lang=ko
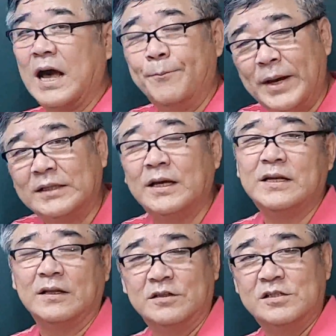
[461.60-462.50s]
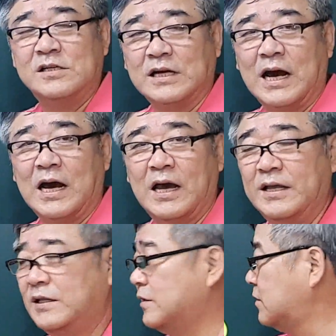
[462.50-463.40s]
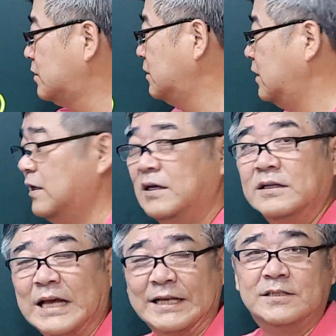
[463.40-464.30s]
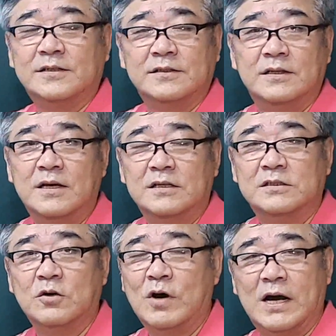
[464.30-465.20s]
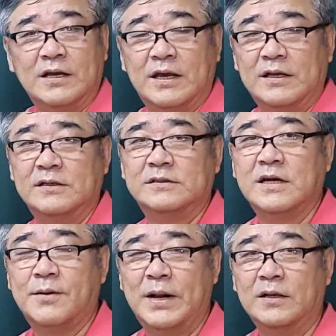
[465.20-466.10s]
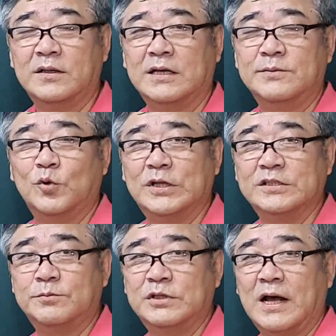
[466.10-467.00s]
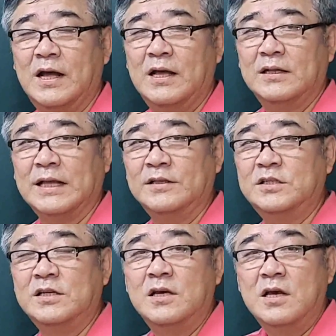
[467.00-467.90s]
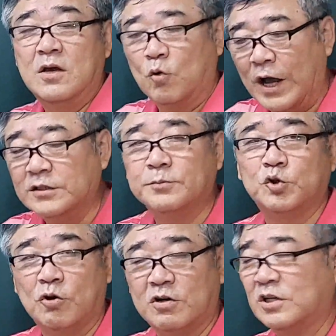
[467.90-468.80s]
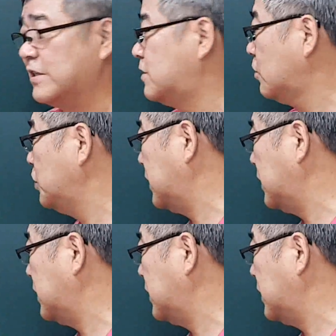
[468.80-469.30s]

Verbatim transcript: 한바탕이라는 뜻일까에 대해서는 사실은 정확하게 제가 발견하지 못했습니다. 단지 관습적으로 그렇게 쓰고